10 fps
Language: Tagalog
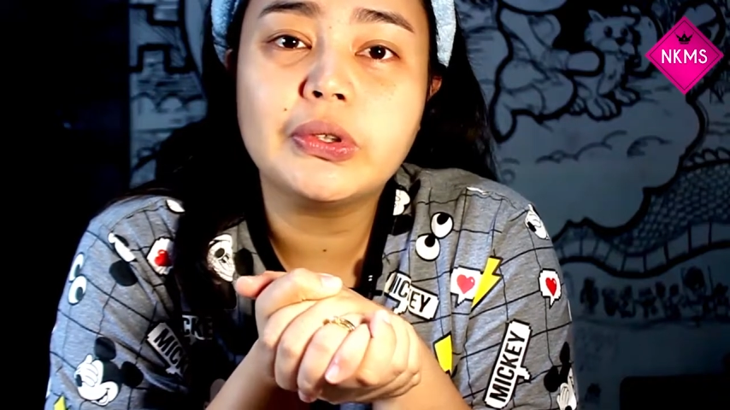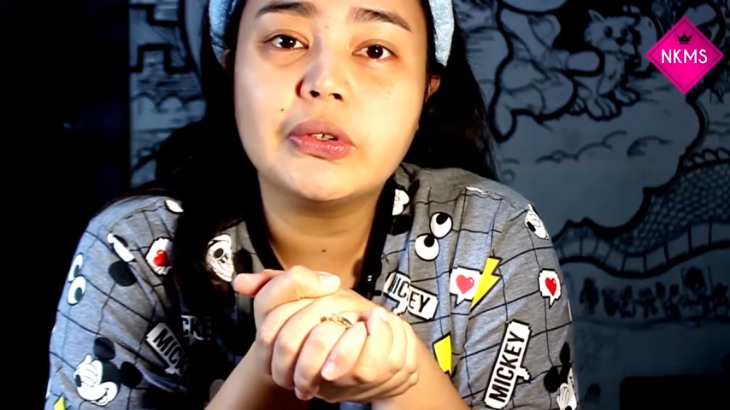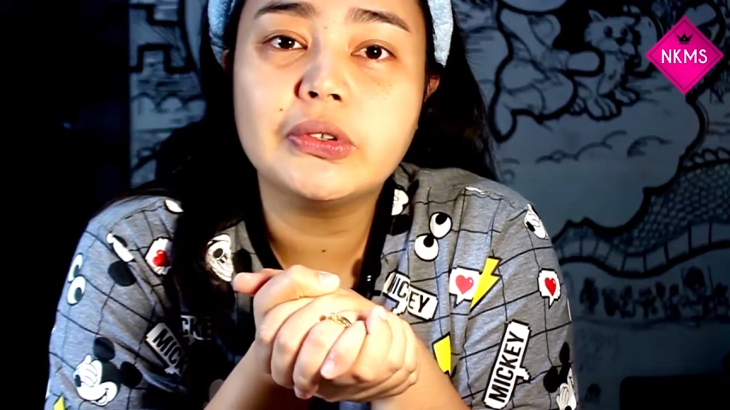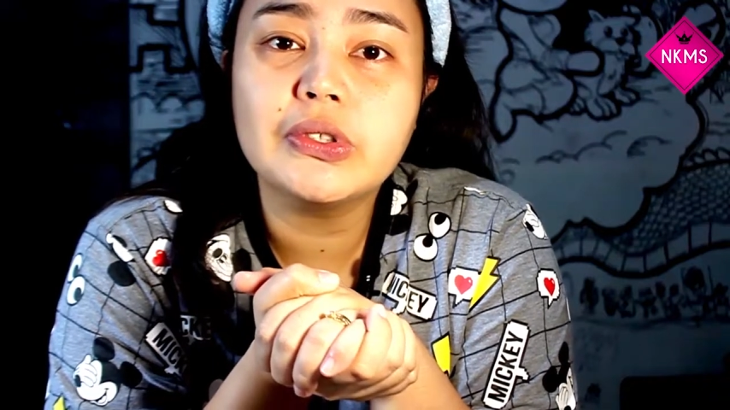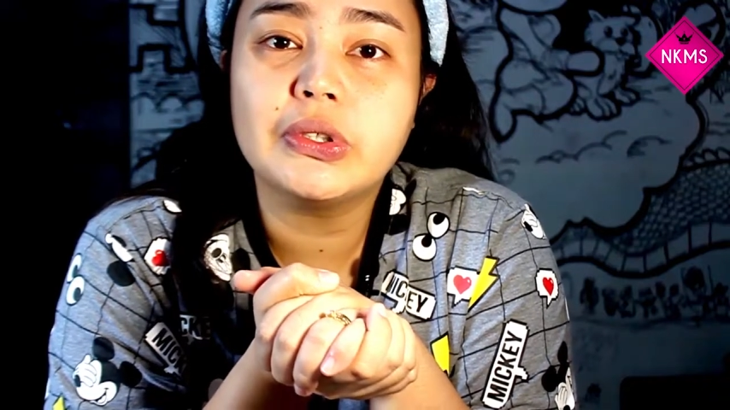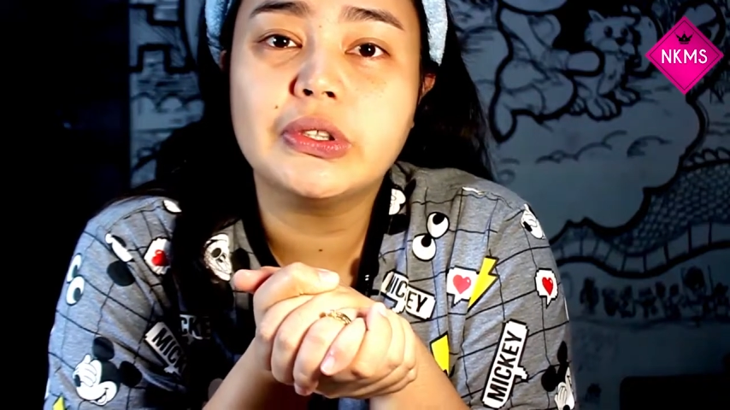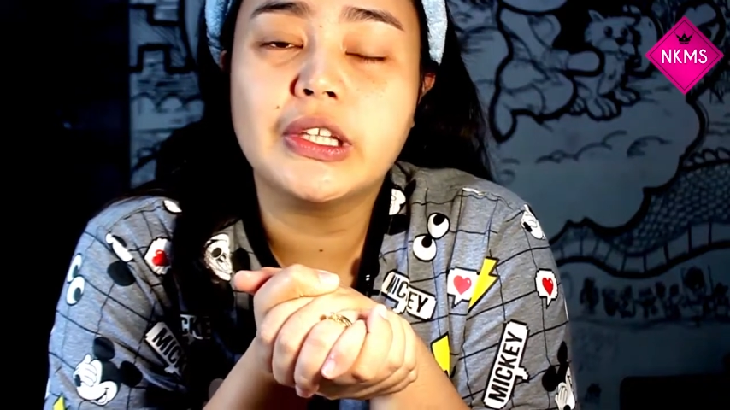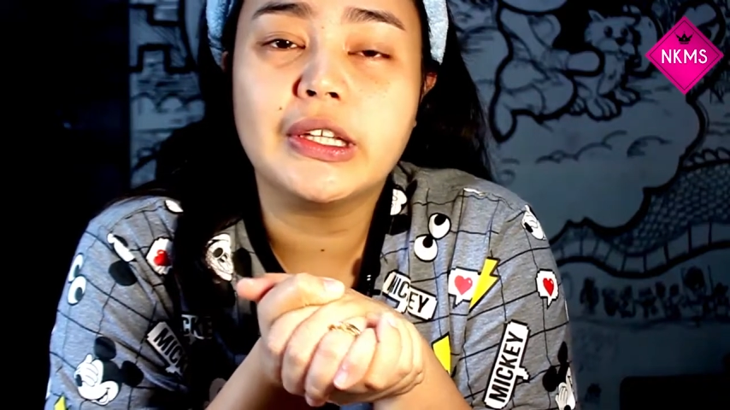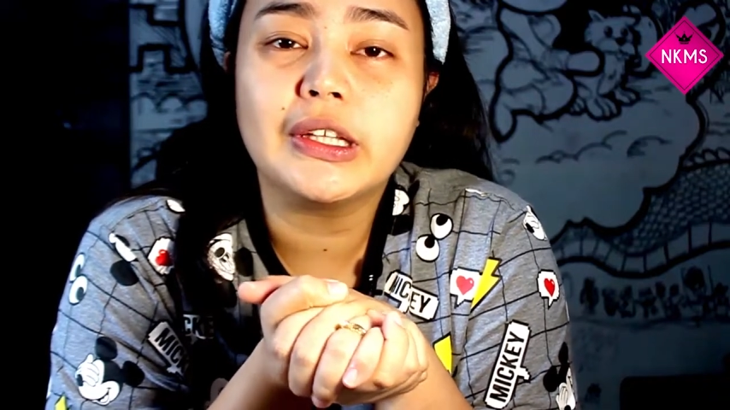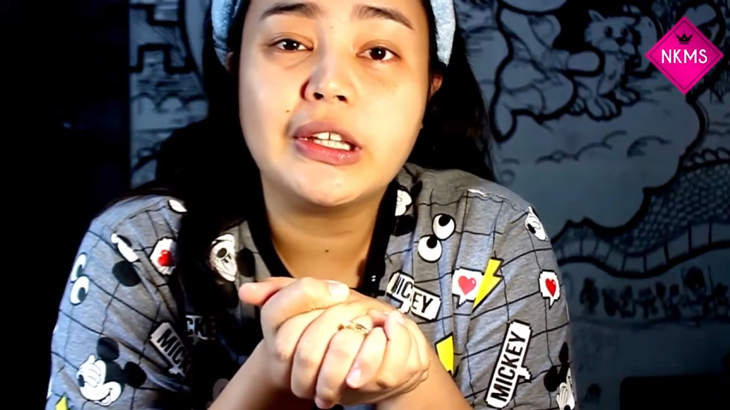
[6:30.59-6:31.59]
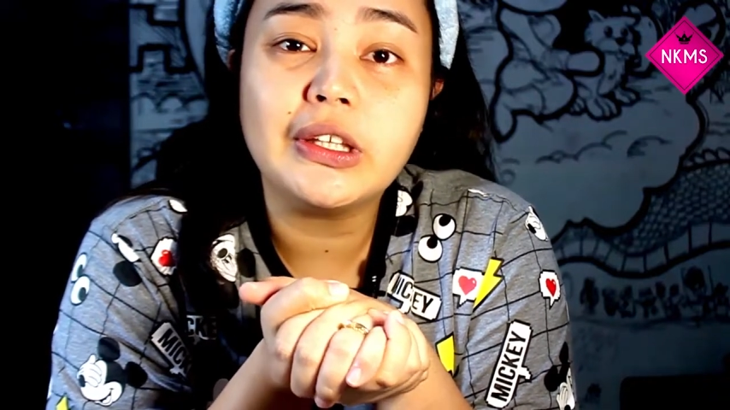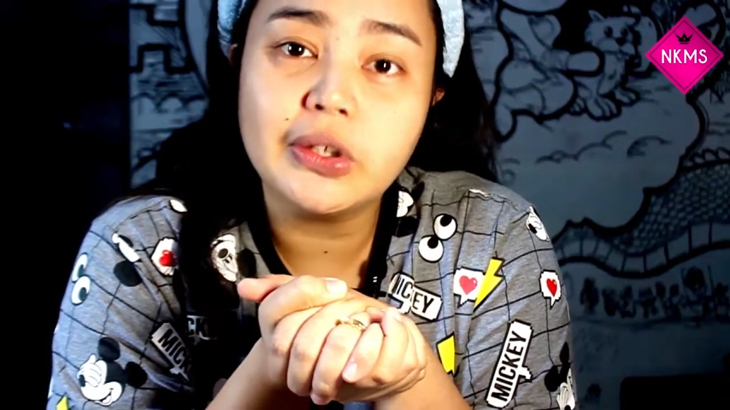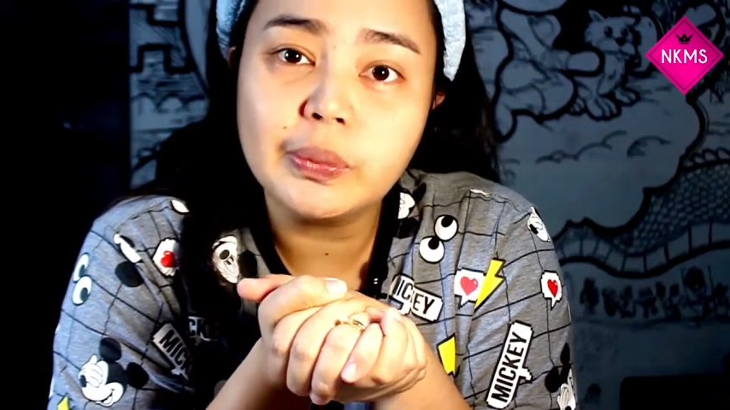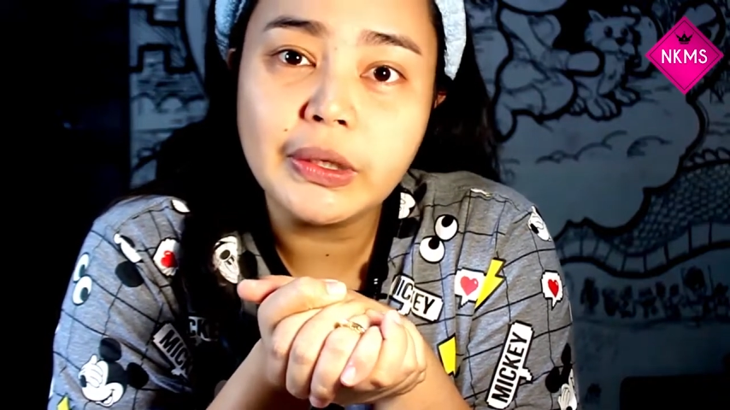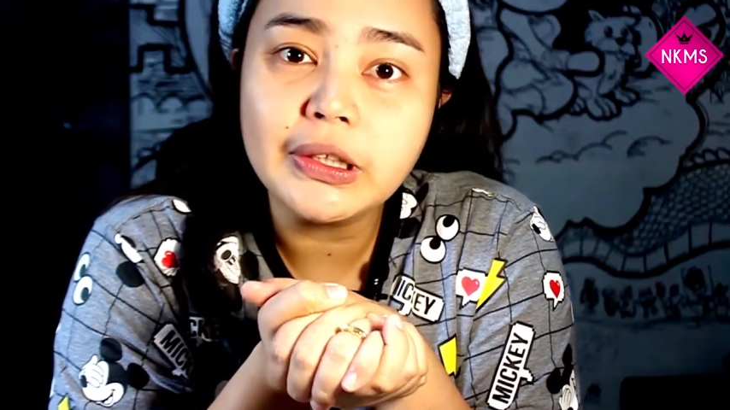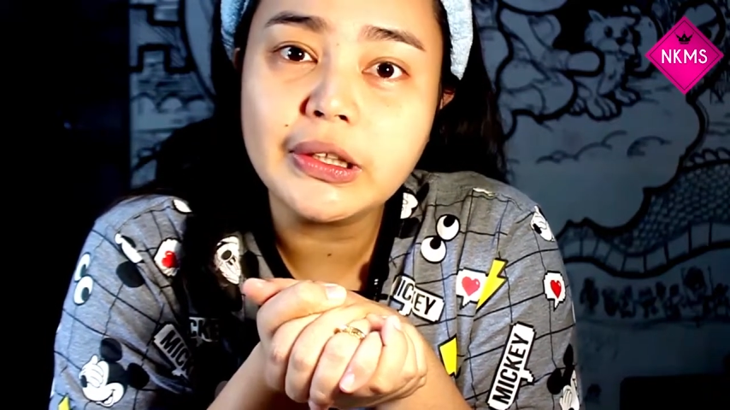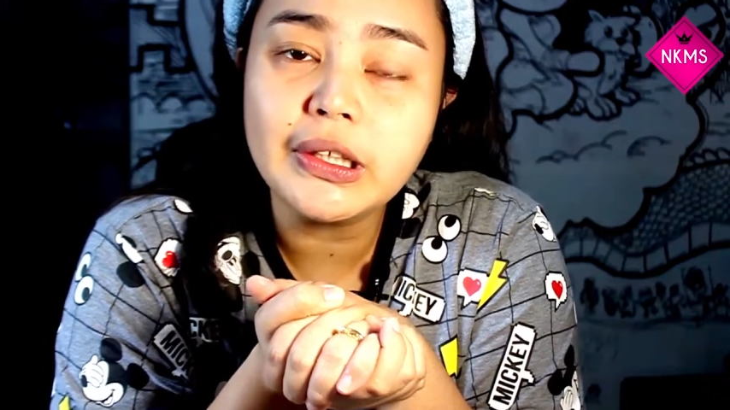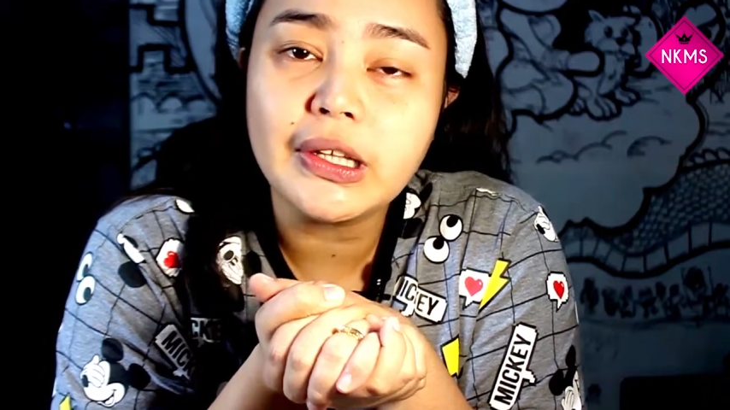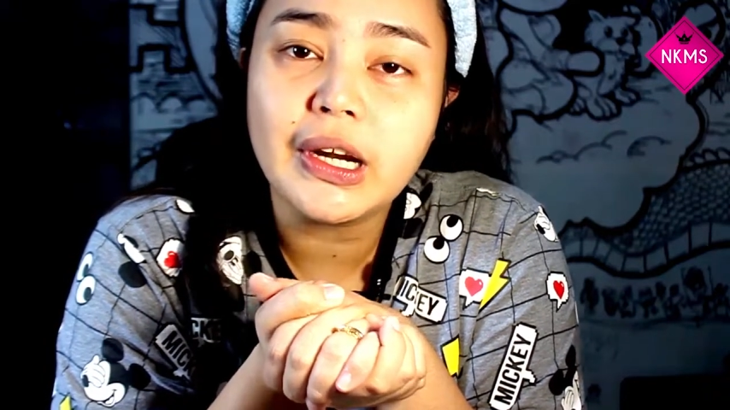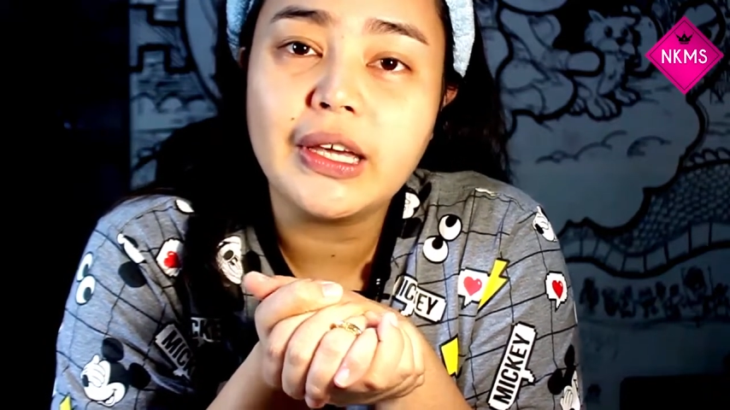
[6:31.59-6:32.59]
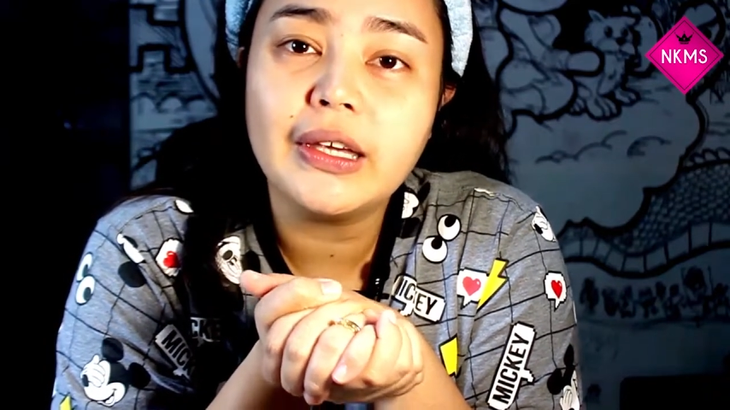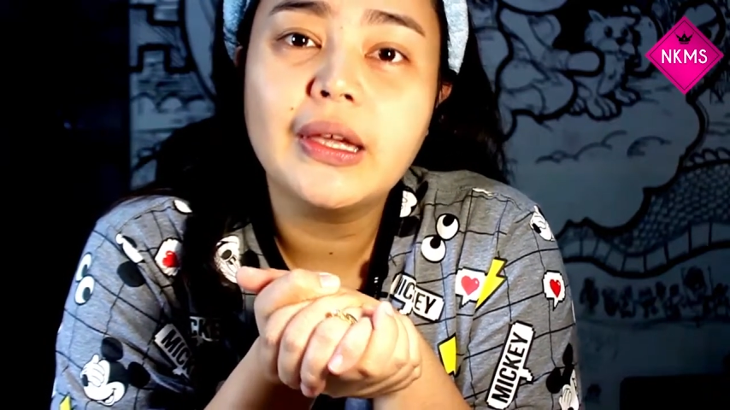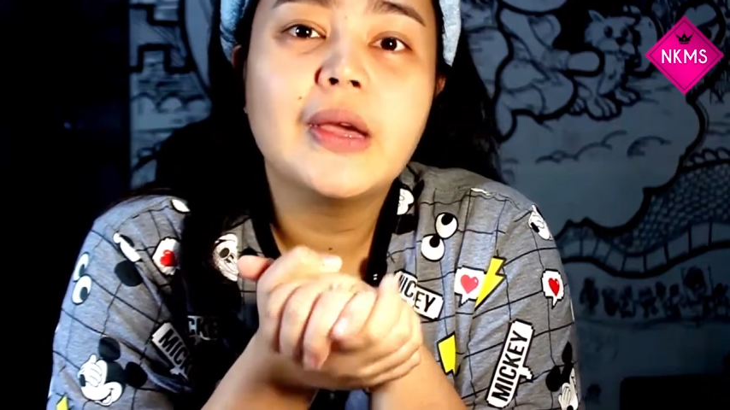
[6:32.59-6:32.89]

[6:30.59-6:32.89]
consultant at di nyo pa natatry,